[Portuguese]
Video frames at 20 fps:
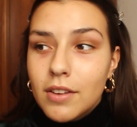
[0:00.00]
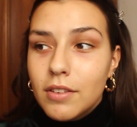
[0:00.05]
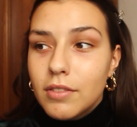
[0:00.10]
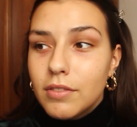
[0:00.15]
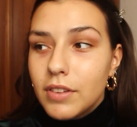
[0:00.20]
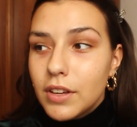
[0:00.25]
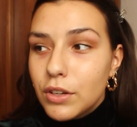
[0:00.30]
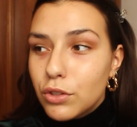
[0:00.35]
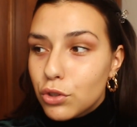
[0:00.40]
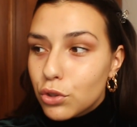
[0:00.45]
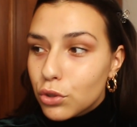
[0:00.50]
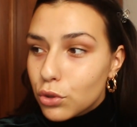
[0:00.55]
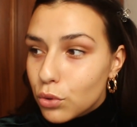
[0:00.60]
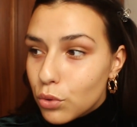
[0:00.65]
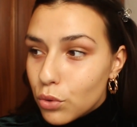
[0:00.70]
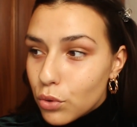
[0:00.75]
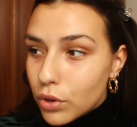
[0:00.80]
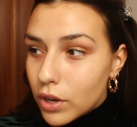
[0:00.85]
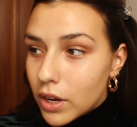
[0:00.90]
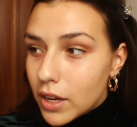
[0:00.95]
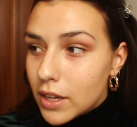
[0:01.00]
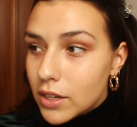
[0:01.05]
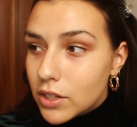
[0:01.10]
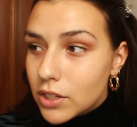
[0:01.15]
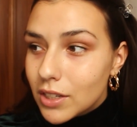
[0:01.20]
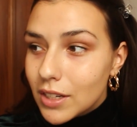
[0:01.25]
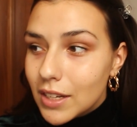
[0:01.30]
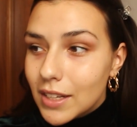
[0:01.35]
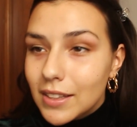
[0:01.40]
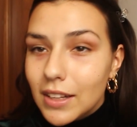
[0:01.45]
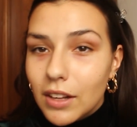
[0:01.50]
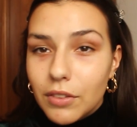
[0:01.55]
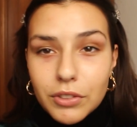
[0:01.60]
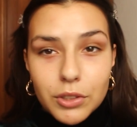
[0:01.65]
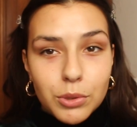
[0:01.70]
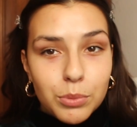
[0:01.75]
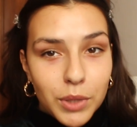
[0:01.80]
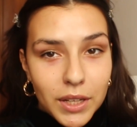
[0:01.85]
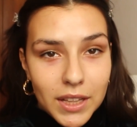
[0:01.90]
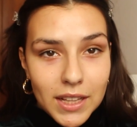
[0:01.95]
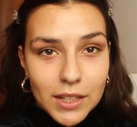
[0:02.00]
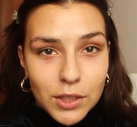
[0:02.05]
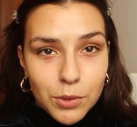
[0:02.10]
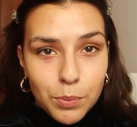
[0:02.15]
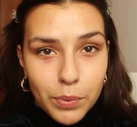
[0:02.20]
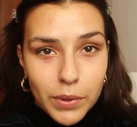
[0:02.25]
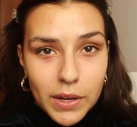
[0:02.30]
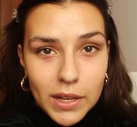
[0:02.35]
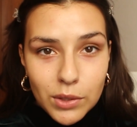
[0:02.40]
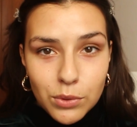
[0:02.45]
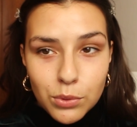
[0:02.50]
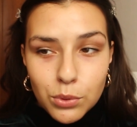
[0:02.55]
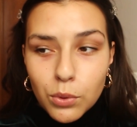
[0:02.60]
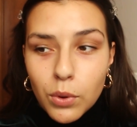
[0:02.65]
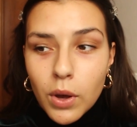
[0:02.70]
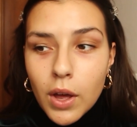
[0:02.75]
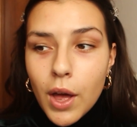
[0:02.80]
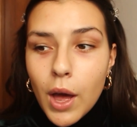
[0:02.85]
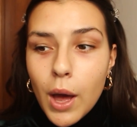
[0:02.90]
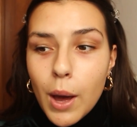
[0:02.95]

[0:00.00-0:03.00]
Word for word: verdes escuras e talvez um bocadinho de preto.